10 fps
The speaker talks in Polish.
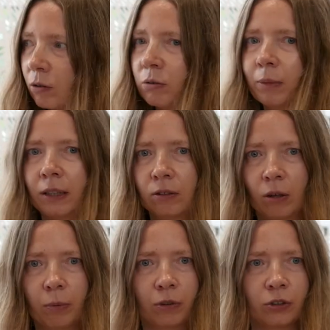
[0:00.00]
rozumiane
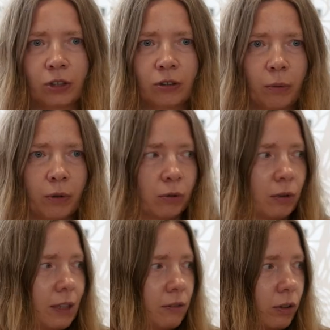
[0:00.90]
dobro, czyli dobro,
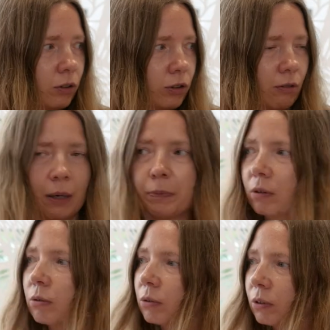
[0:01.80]
które jest wartością
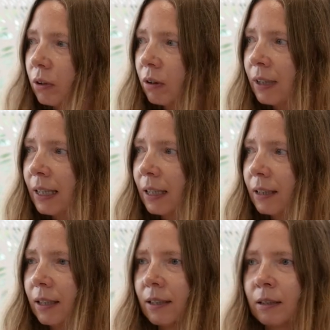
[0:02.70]
absolutną
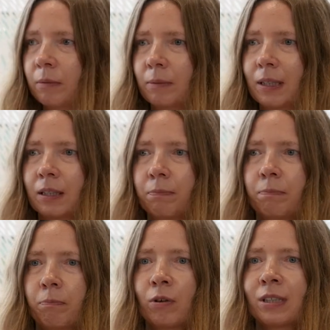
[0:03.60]
i zarazem jest
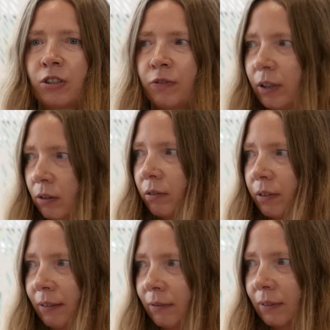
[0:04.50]

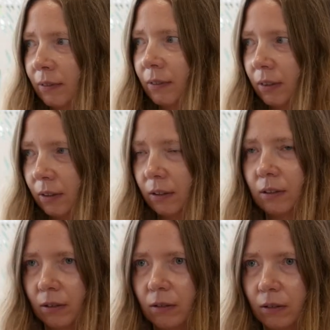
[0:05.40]
pozaświatowe, mhm.
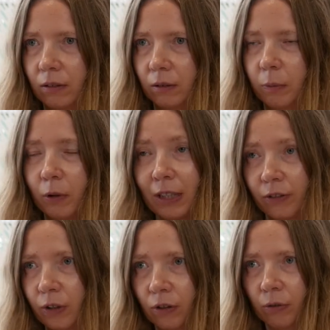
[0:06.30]

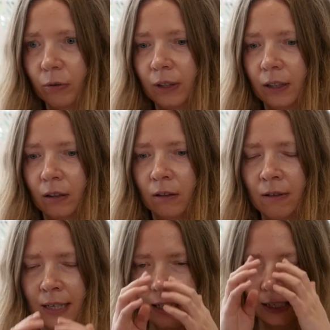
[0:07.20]
pozaświatową ideą,
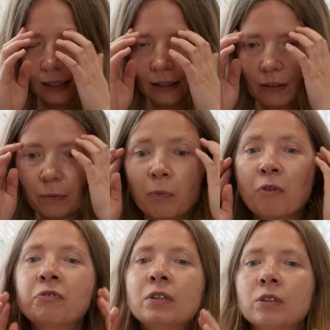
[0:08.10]

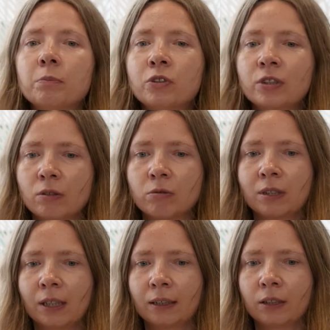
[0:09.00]
powinno być
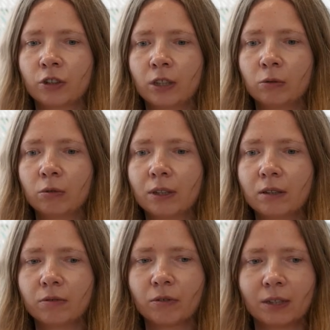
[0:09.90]
narzucane. Czyli tutaj
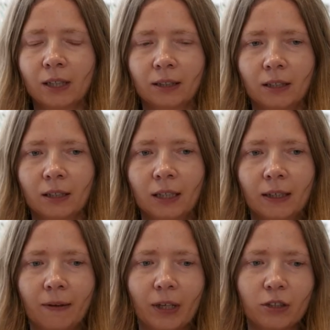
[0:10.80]
jest związane,
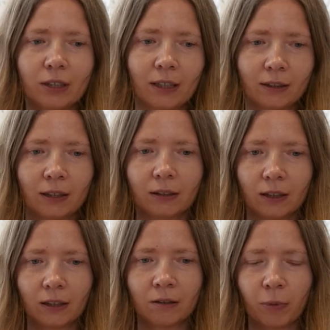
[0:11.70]
znaczy ta, ta,
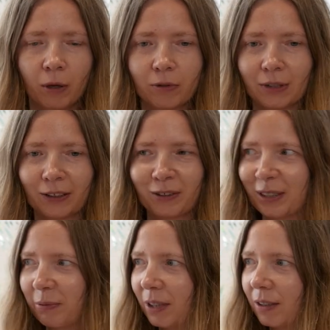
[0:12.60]
ta, ten pomysł, ta
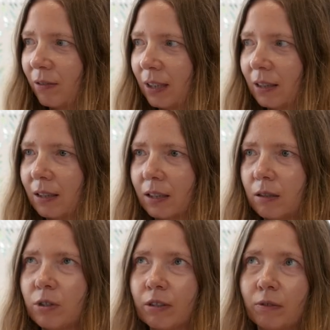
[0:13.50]
koncepcja jest związana z
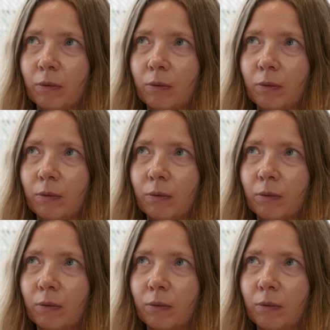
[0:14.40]
tym, że